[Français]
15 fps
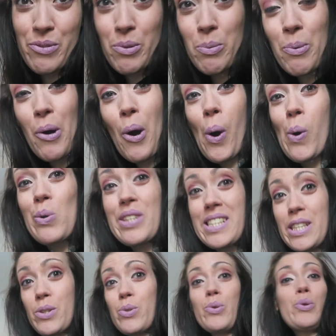je vous prends
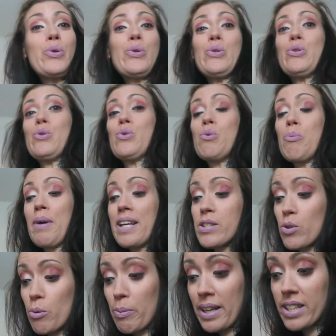aussitôt que je suis
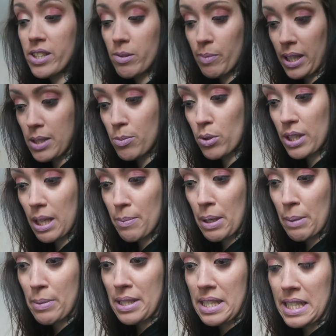presque prête, il me reste plus qu'à
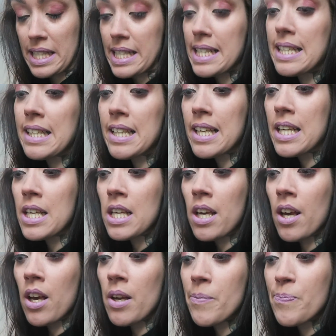m'habiller
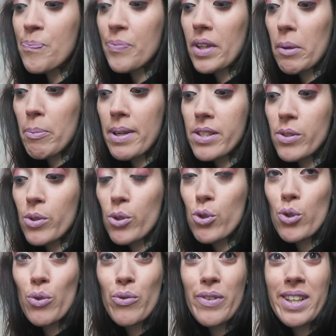Parce que
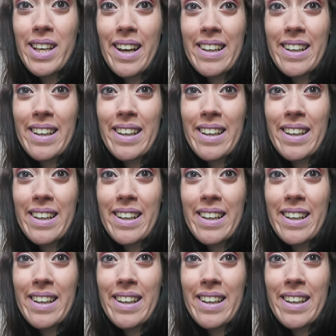je vais à